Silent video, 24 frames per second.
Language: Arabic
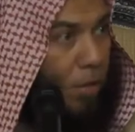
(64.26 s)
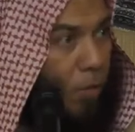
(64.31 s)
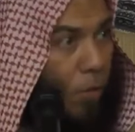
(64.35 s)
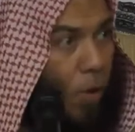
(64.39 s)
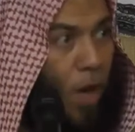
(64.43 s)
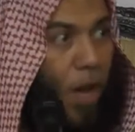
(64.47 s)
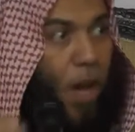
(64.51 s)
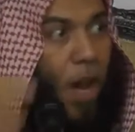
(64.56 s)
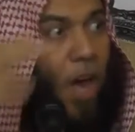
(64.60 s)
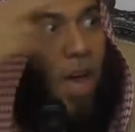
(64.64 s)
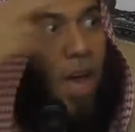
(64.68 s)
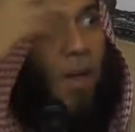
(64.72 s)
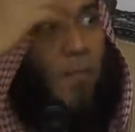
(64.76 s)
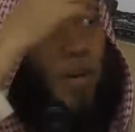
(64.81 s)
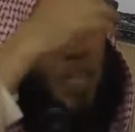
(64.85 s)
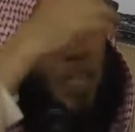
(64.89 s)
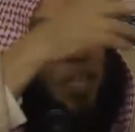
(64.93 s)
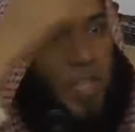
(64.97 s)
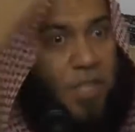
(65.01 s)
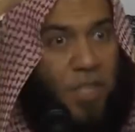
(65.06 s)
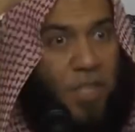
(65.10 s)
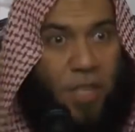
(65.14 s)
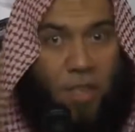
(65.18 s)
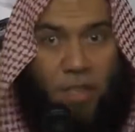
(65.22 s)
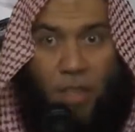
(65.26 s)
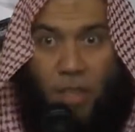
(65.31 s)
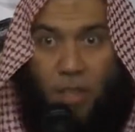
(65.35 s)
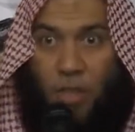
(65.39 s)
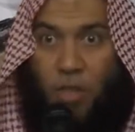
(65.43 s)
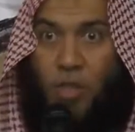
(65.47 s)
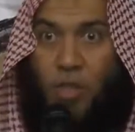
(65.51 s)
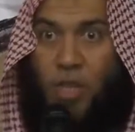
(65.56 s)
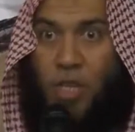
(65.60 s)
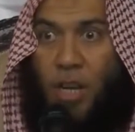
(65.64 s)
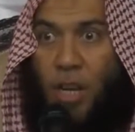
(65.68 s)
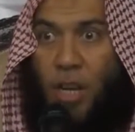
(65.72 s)
والله ما تستطيع
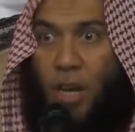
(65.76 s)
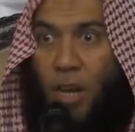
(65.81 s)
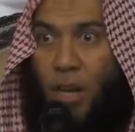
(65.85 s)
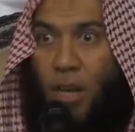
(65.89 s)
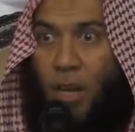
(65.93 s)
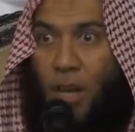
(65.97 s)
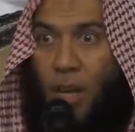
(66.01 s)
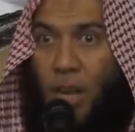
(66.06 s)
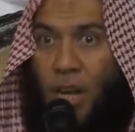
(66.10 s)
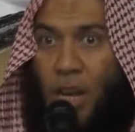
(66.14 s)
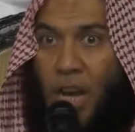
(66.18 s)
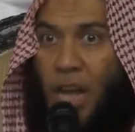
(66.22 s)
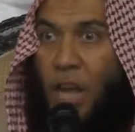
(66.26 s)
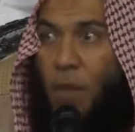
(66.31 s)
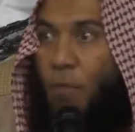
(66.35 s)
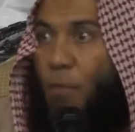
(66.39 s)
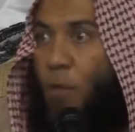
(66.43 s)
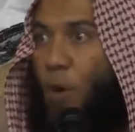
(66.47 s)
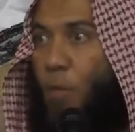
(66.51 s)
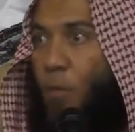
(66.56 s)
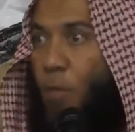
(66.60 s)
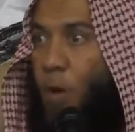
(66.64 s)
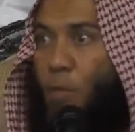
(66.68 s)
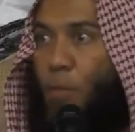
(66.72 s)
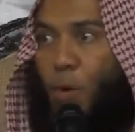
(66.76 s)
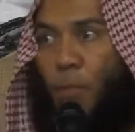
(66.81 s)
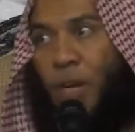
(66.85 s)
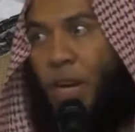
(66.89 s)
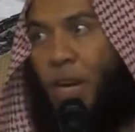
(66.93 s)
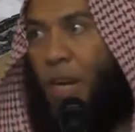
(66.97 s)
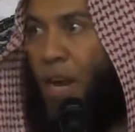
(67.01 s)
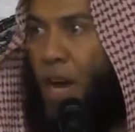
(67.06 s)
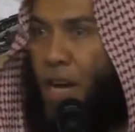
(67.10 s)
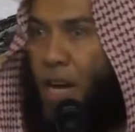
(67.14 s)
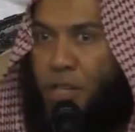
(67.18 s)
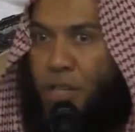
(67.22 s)
ترسلها لكن في أم
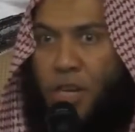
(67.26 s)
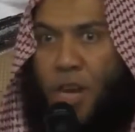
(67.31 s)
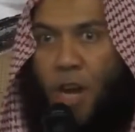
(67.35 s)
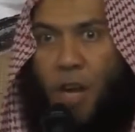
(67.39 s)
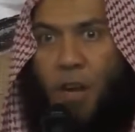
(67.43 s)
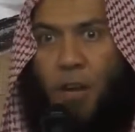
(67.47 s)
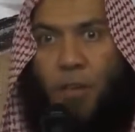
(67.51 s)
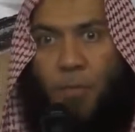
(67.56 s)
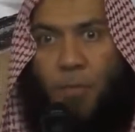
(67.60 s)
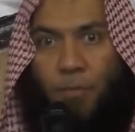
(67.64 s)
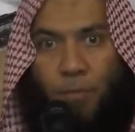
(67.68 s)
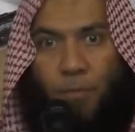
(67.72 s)
المؤمنين لا إشكال